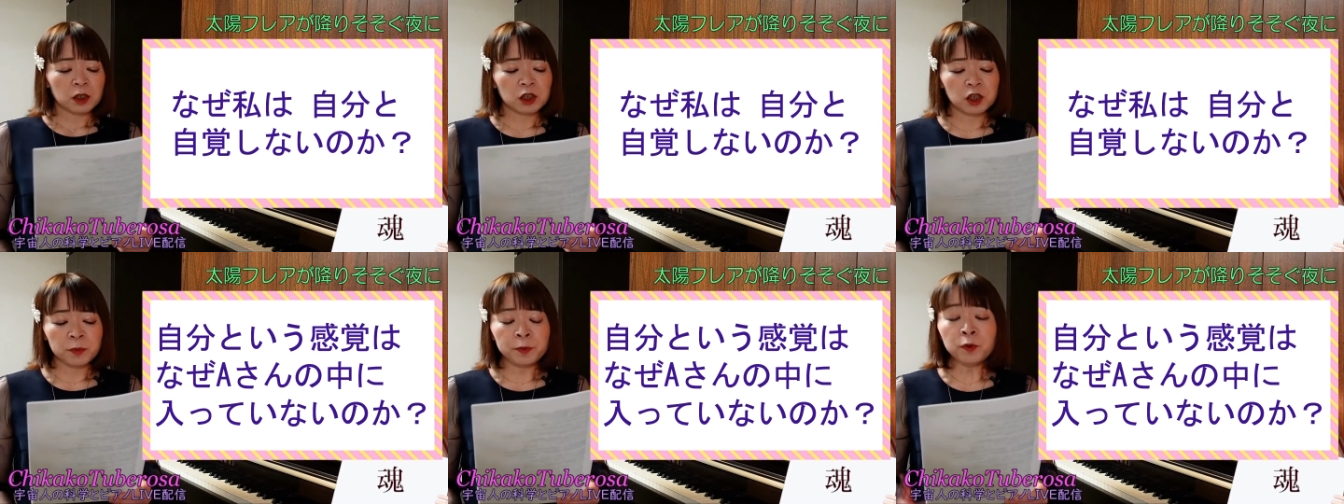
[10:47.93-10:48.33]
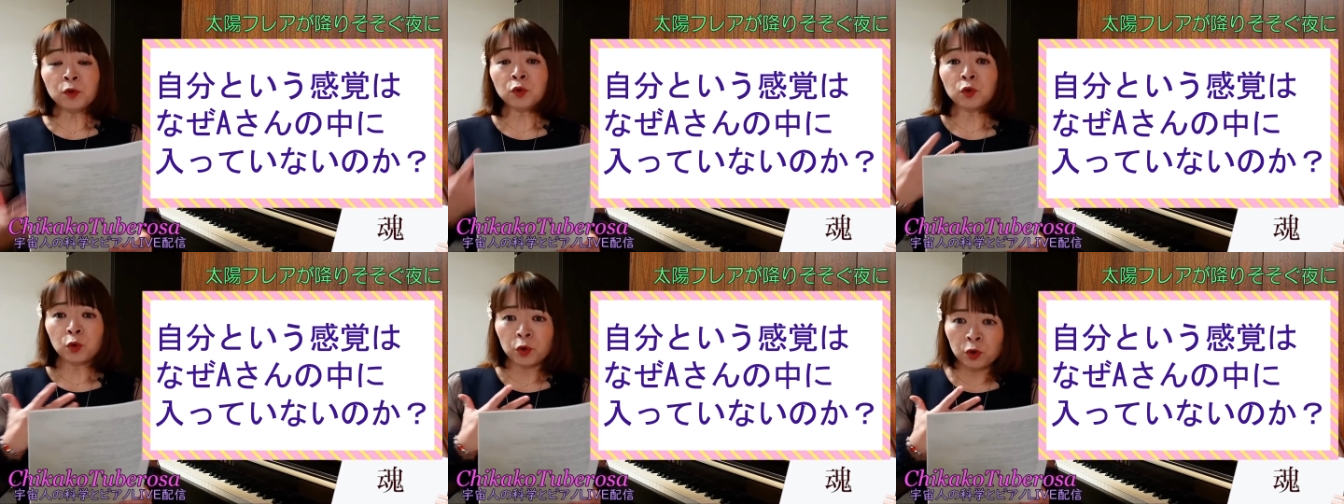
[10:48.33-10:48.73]
自分
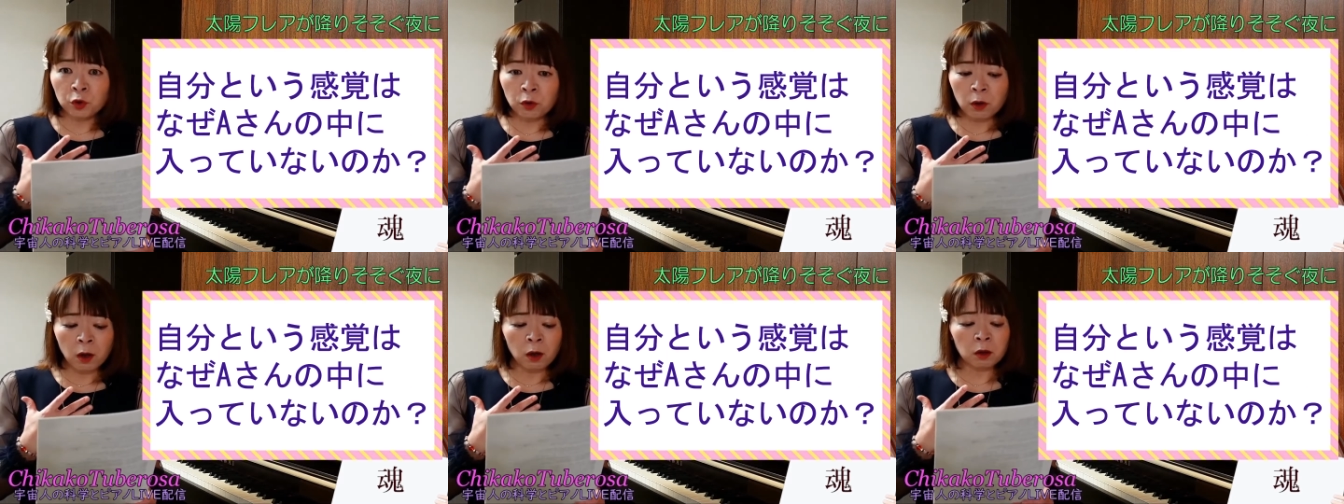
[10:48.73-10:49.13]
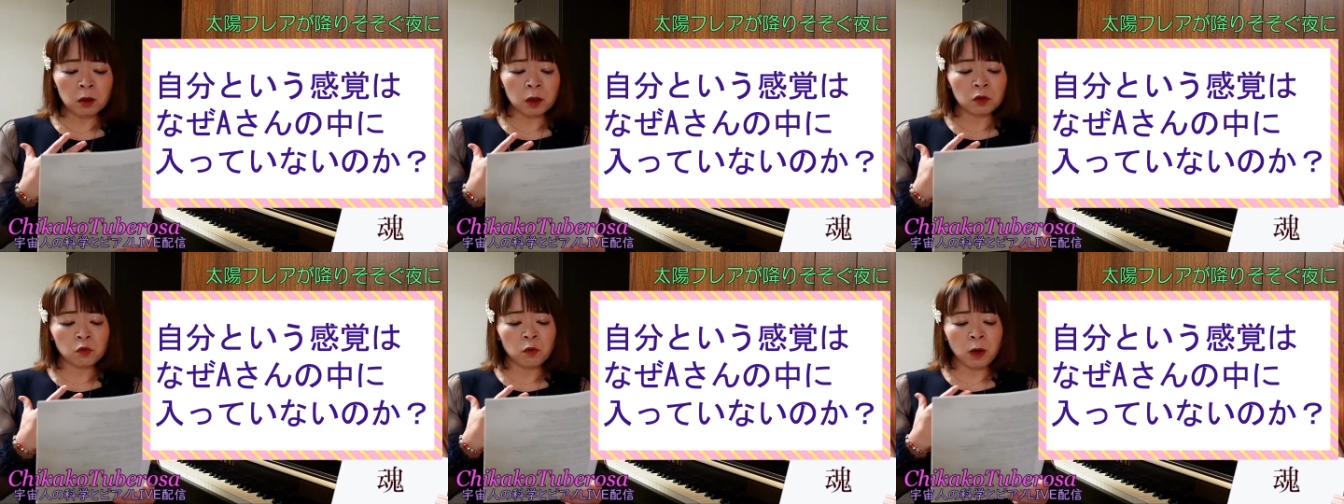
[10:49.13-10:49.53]
という感
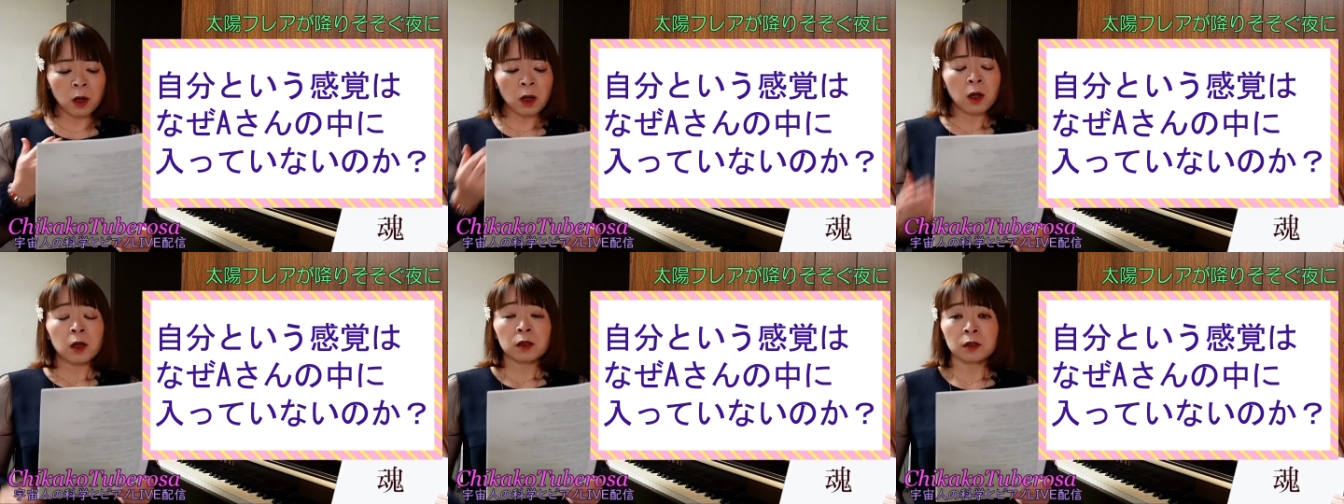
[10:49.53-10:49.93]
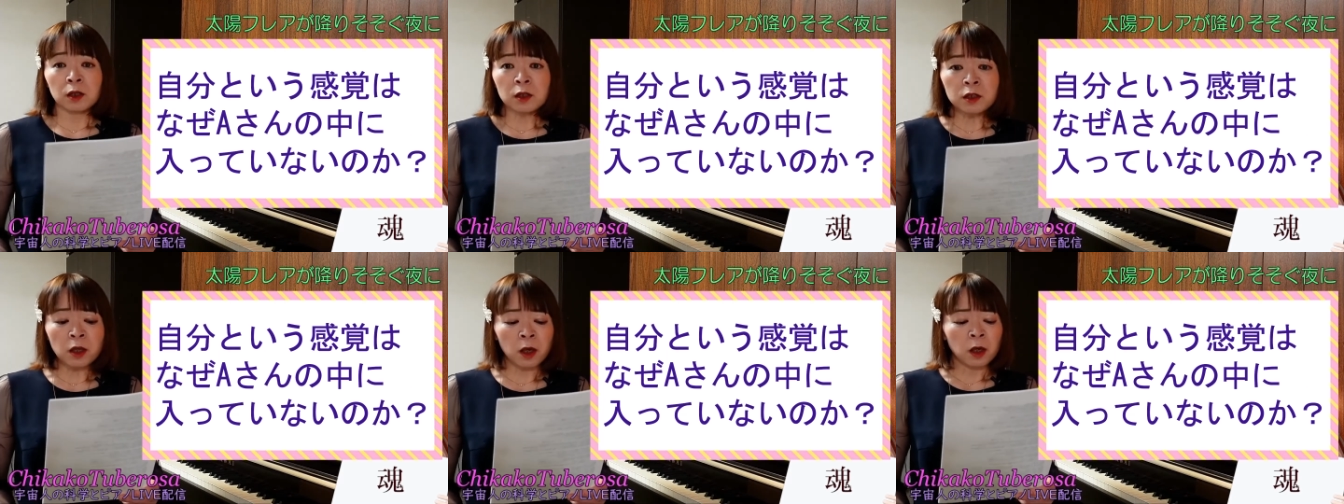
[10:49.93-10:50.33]
覚は
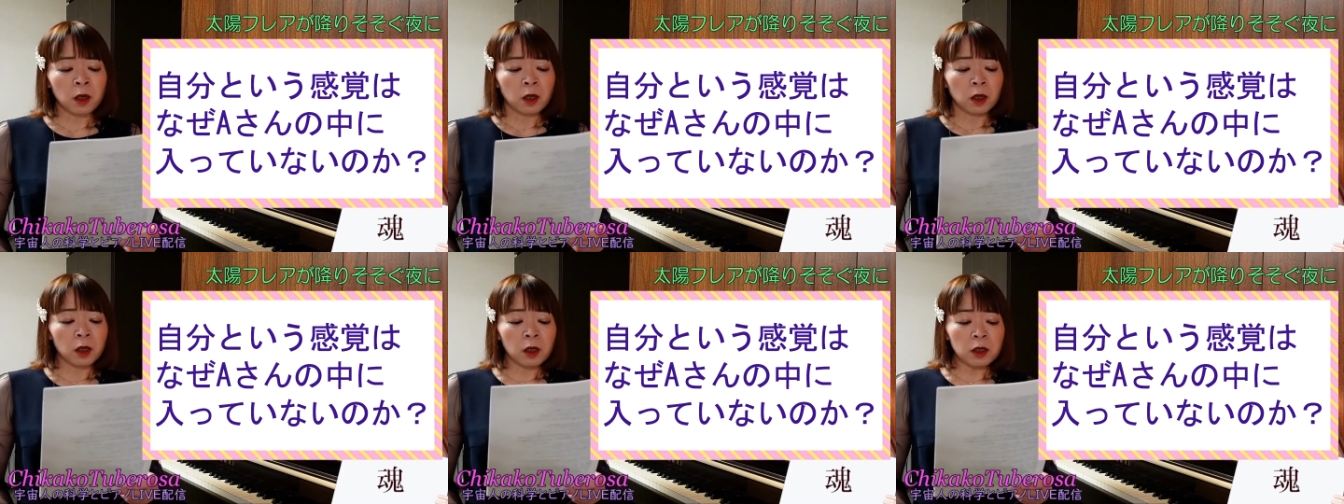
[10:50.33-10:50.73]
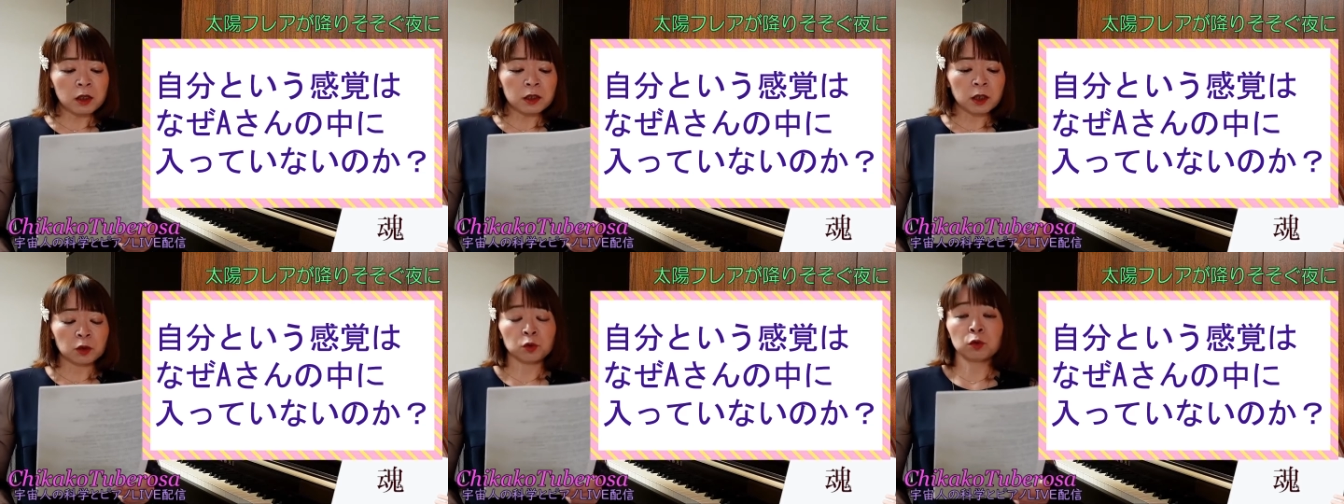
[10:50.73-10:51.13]
なぜ
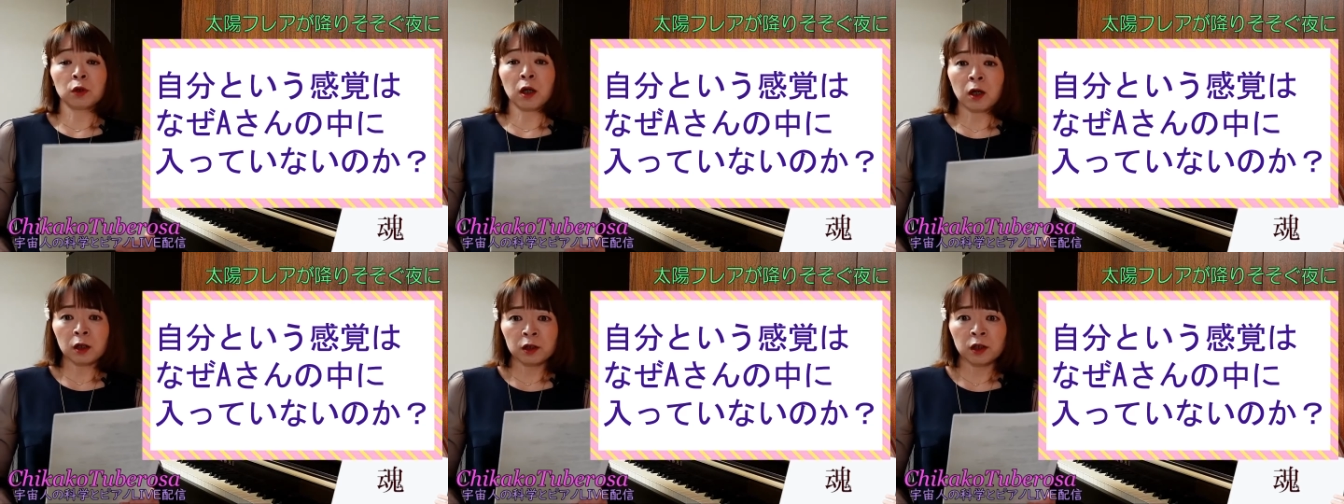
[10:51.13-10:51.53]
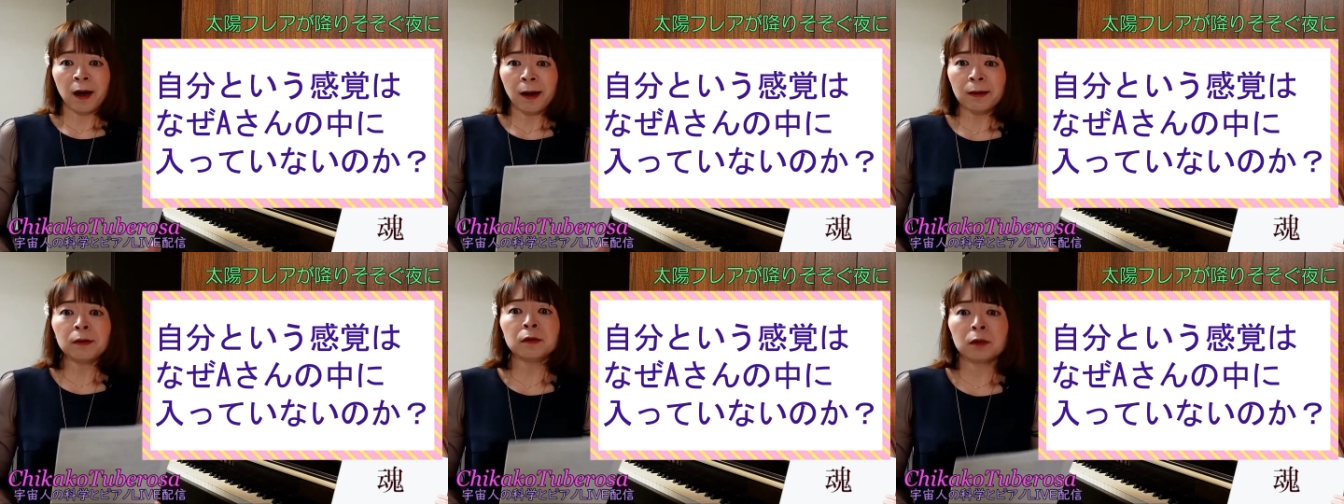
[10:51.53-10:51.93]
A さんの中に
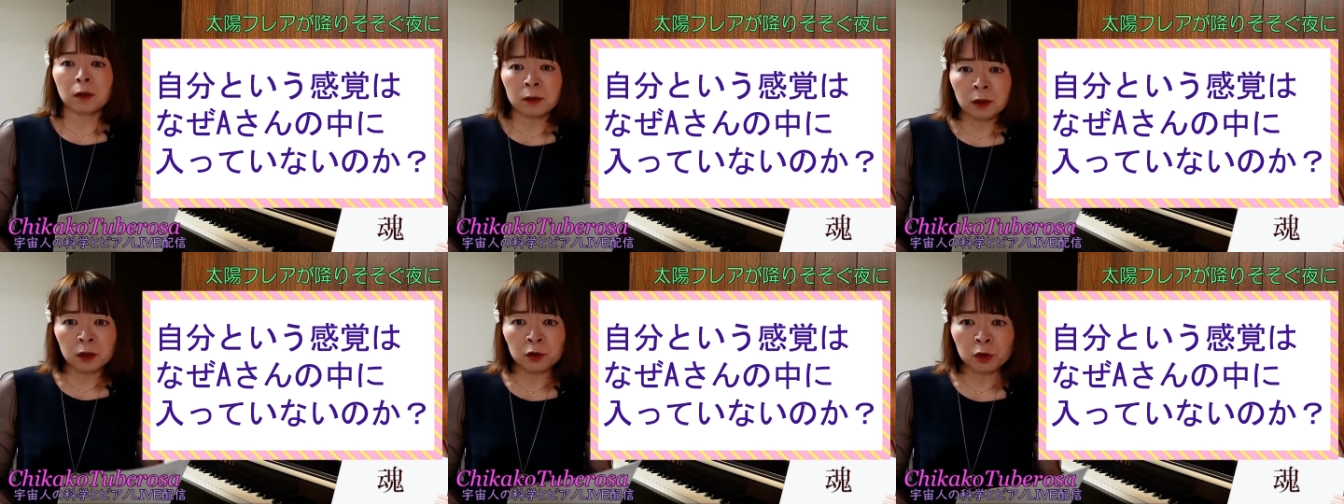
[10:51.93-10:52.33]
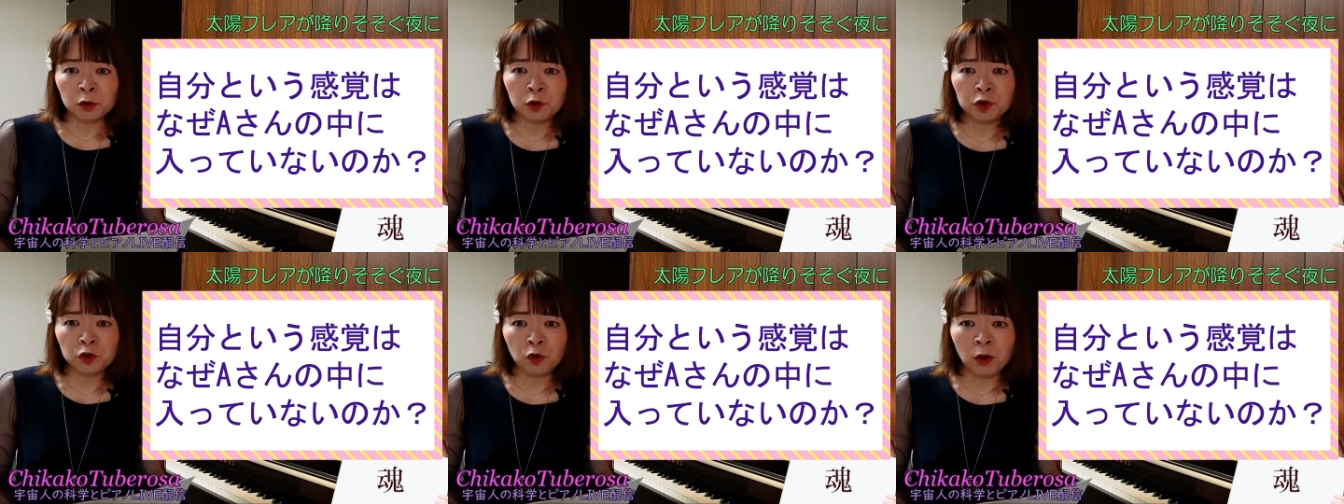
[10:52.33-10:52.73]
入っていないの
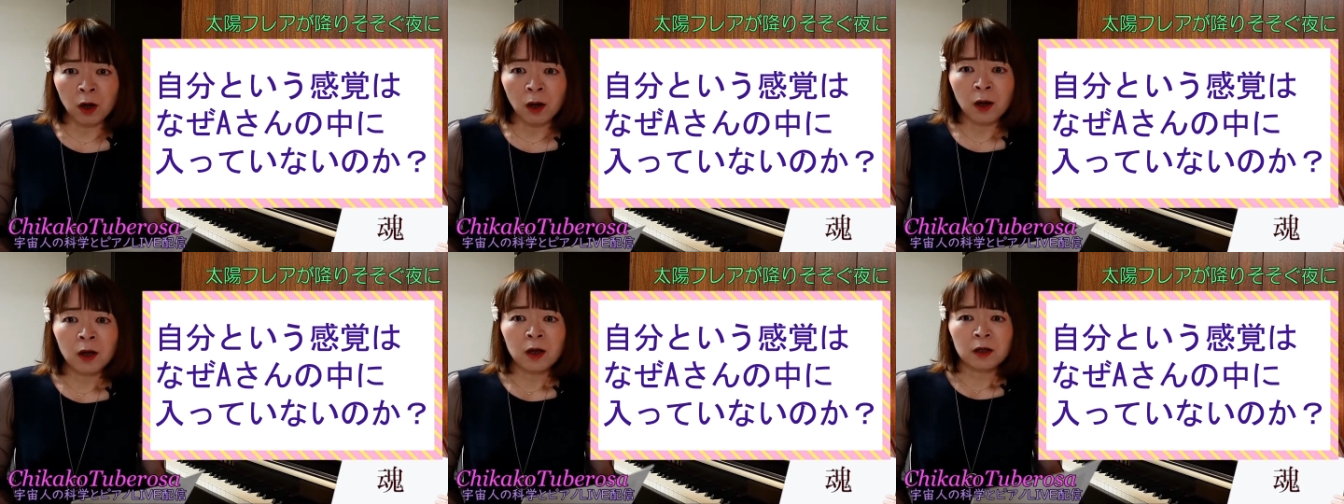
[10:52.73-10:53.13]
でしょうか